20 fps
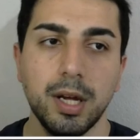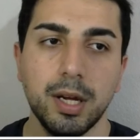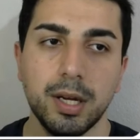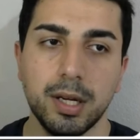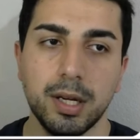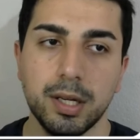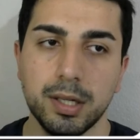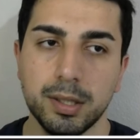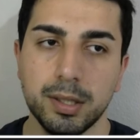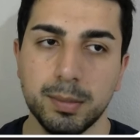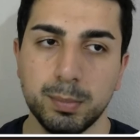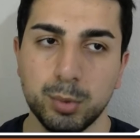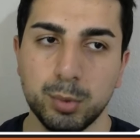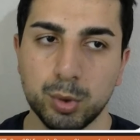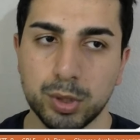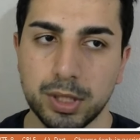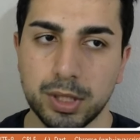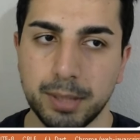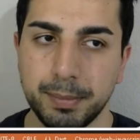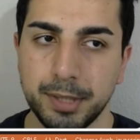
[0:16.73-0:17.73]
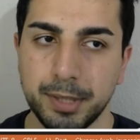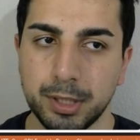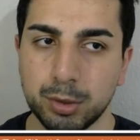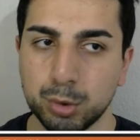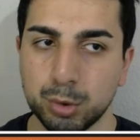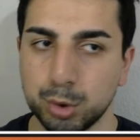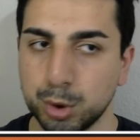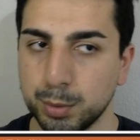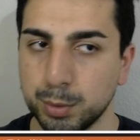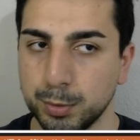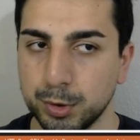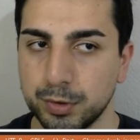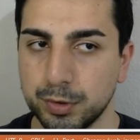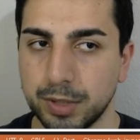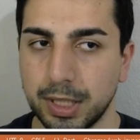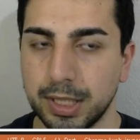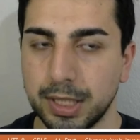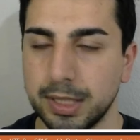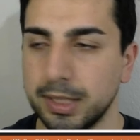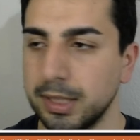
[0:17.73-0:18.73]
Ee, burada bir tuşumuz
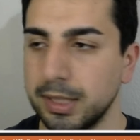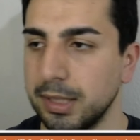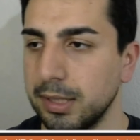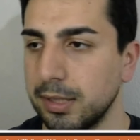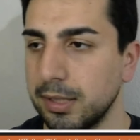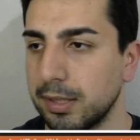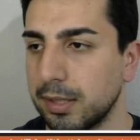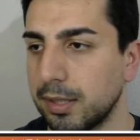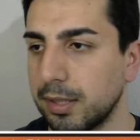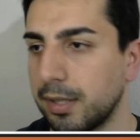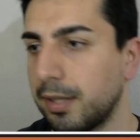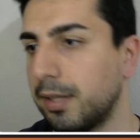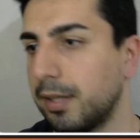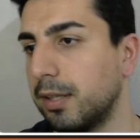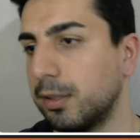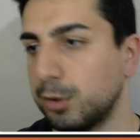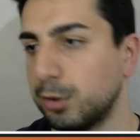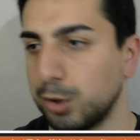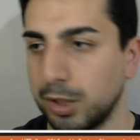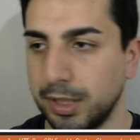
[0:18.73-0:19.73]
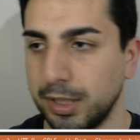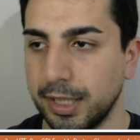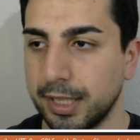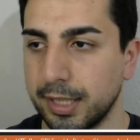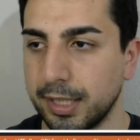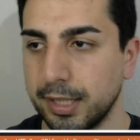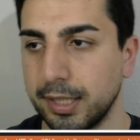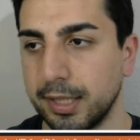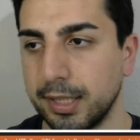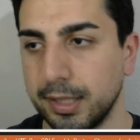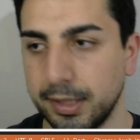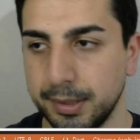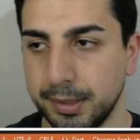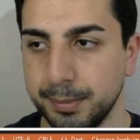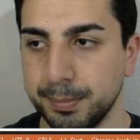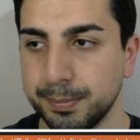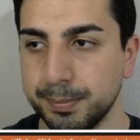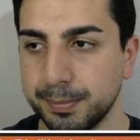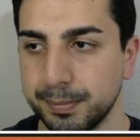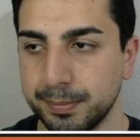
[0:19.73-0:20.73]
vardı. Size şu an ekranı
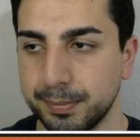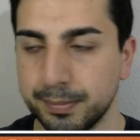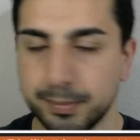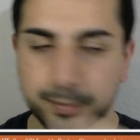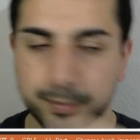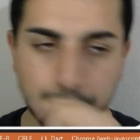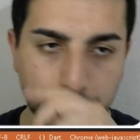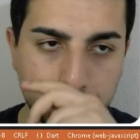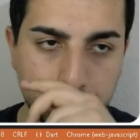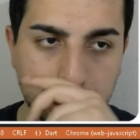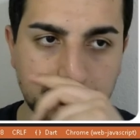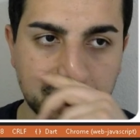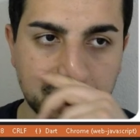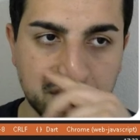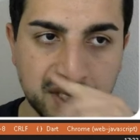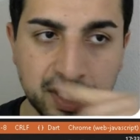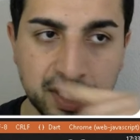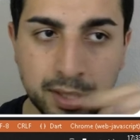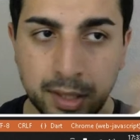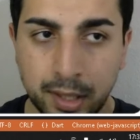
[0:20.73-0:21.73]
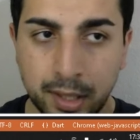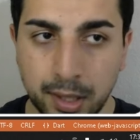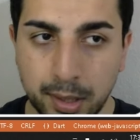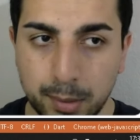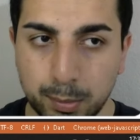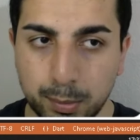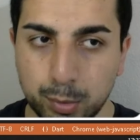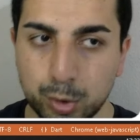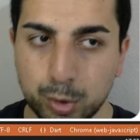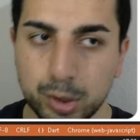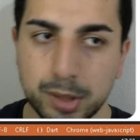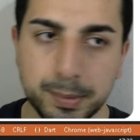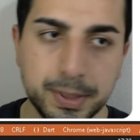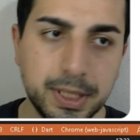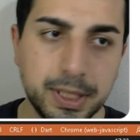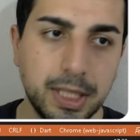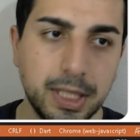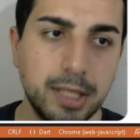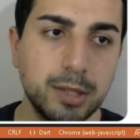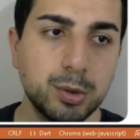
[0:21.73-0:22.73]
alayım öncelikle. Burada
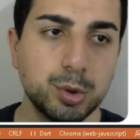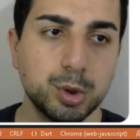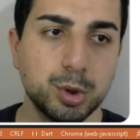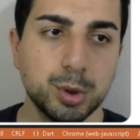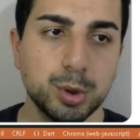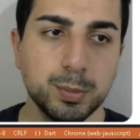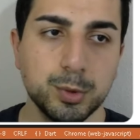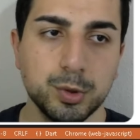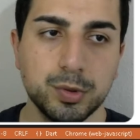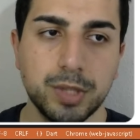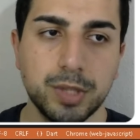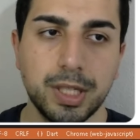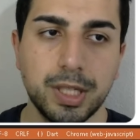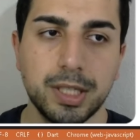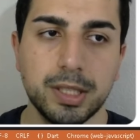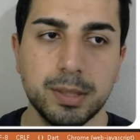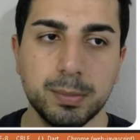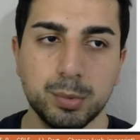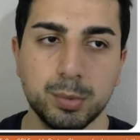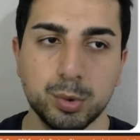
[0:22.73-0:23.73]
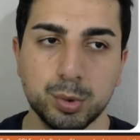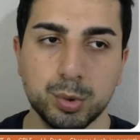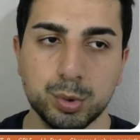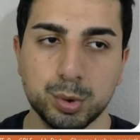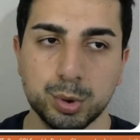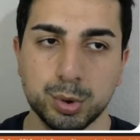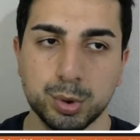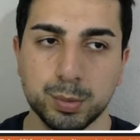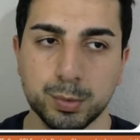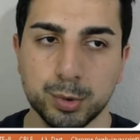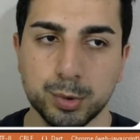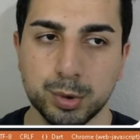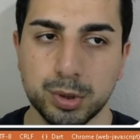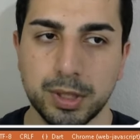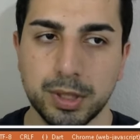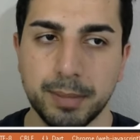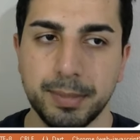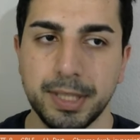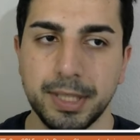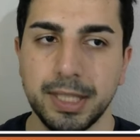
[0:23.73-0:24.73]
bir tane tuşumuz vardı. Bu
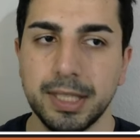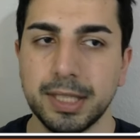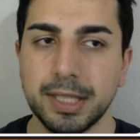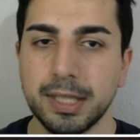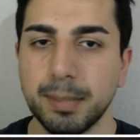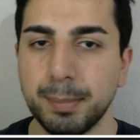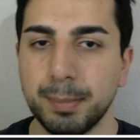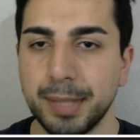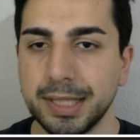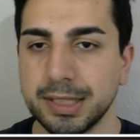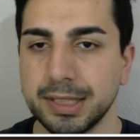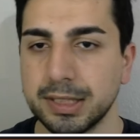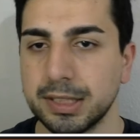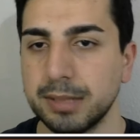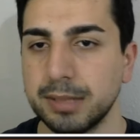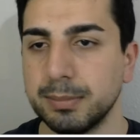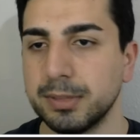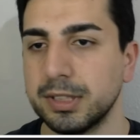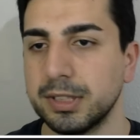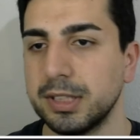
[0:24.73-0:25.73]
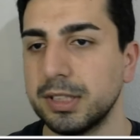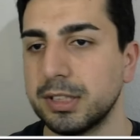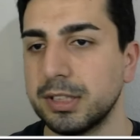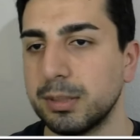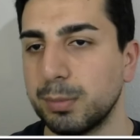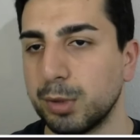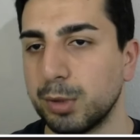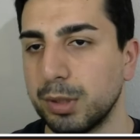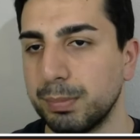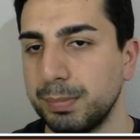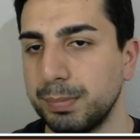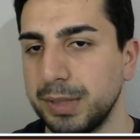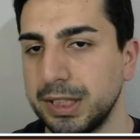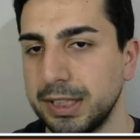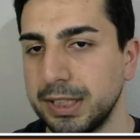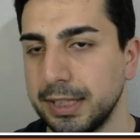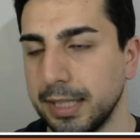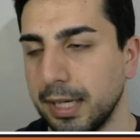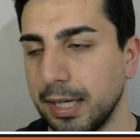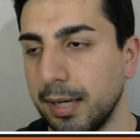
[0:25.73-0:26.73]
tuşumuzla birlikte bastığımızda işte burada bir
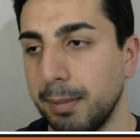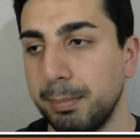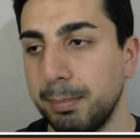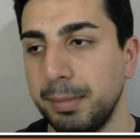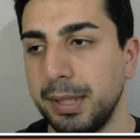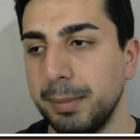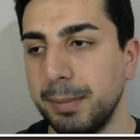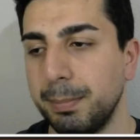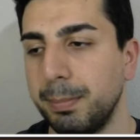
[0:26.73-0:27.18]
siyah bir